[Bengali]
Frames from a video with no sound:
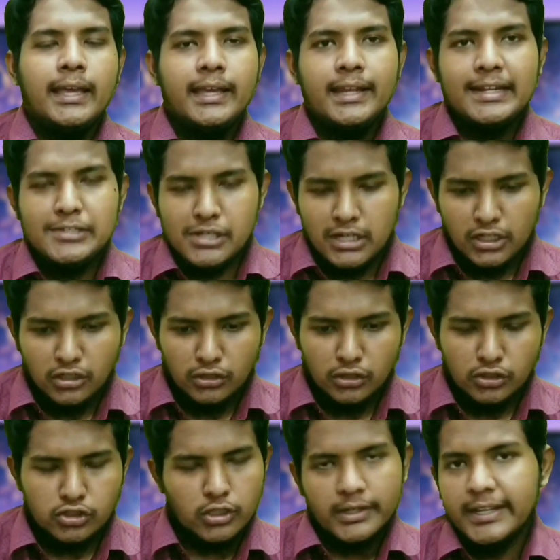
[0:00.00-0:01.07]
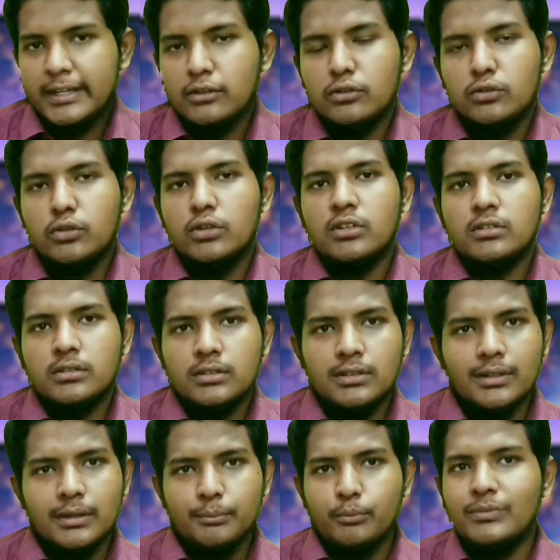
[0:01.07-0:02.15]
এর আসলে কোনো সঠিক উত্তর
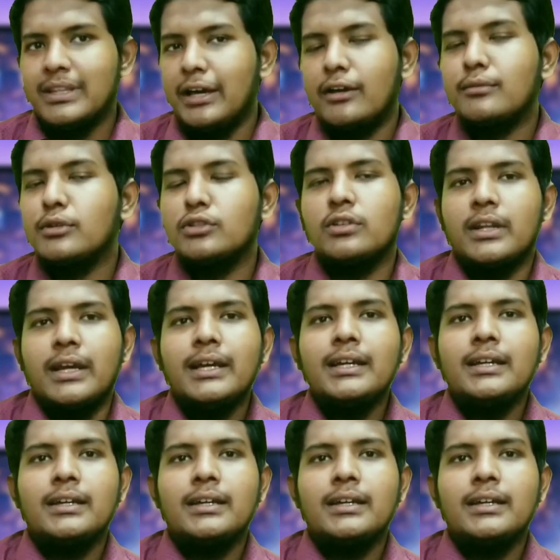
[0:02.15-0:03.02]
দেওয়ার মতো না